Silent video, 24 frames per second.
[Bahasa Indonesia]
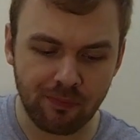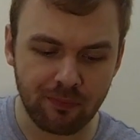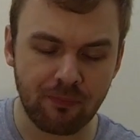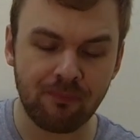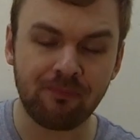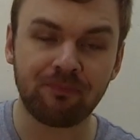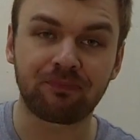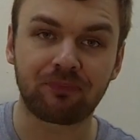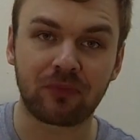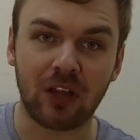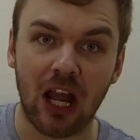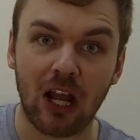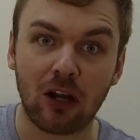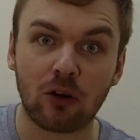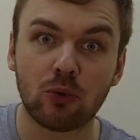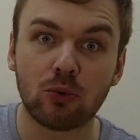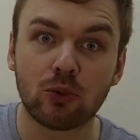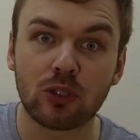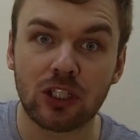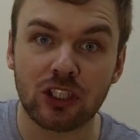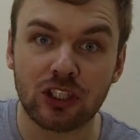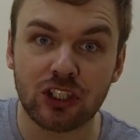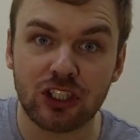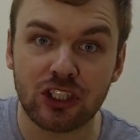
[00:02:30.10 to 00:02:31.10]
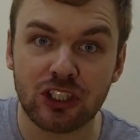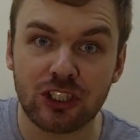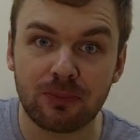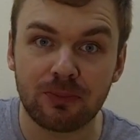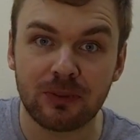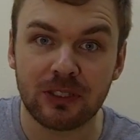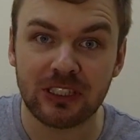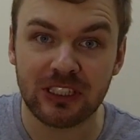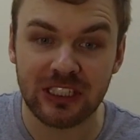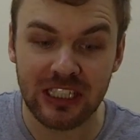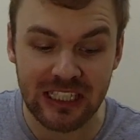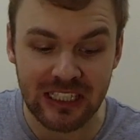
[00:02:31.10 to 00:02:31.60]
Hmm, aku udah
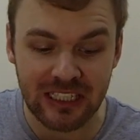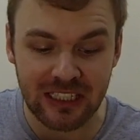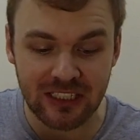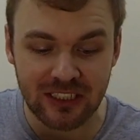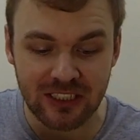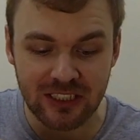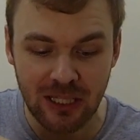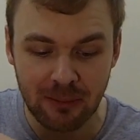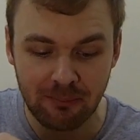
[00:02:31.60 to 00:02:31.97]
cicipi sedikit